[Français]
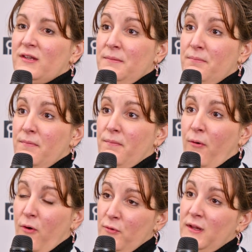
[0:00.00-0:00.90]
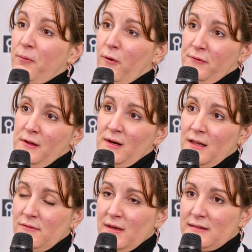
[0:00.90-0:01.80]
qui des profils de
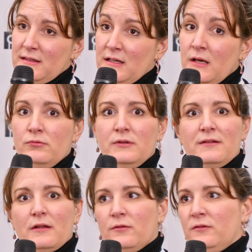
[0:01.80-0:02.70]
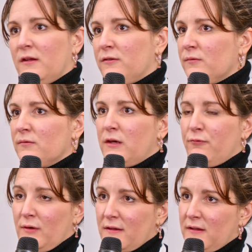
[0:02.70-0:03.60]
la diversité ou des associations
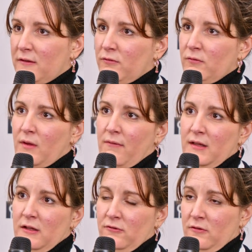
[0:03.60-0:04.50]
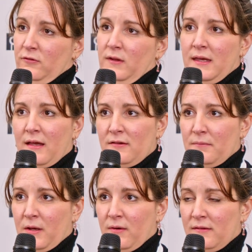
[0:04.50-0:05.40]
qui font l'insertion avec des jeunes sur des
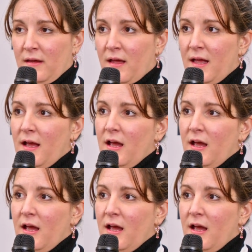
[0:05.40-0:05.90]
quartiers prioritaires.